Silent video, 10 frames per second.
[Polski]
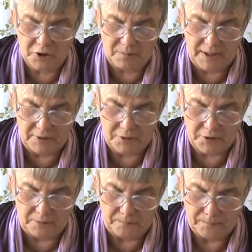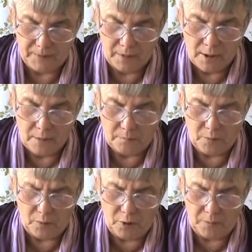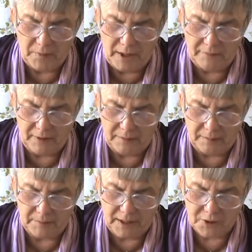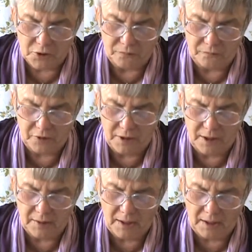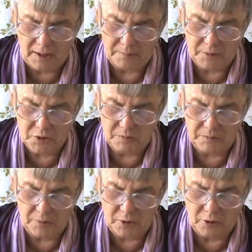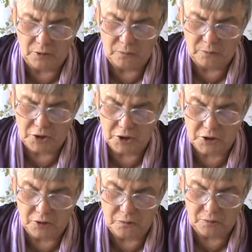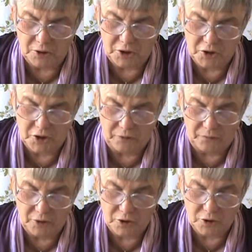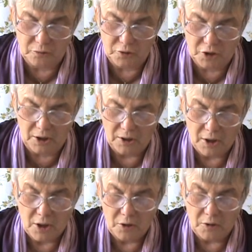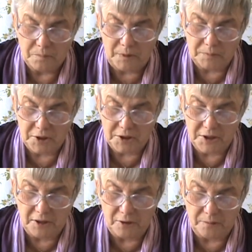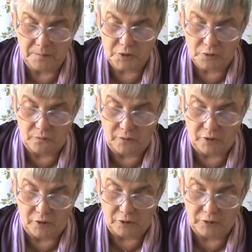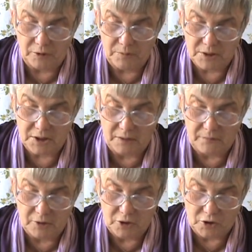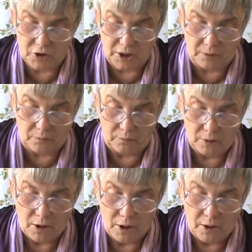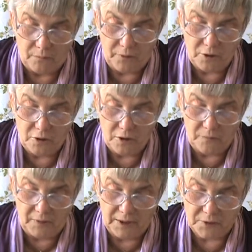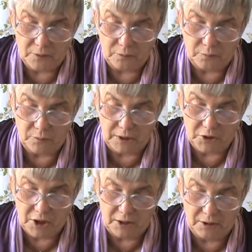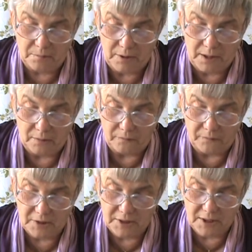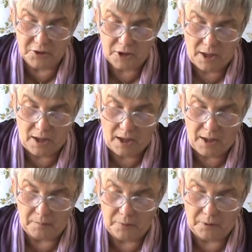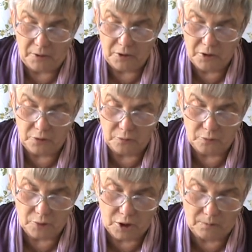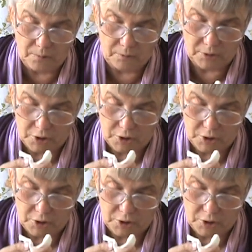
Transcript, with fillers: śmierci? Bóg objawia nam naszą winę, tak abyśmy mogli uciec i ukryć się w Chrystusie i poprzez Niego być uwolnionymi z niewoli grzechu. Winni wiedzą, które grzechy mają wyznać, aby ich, dusze były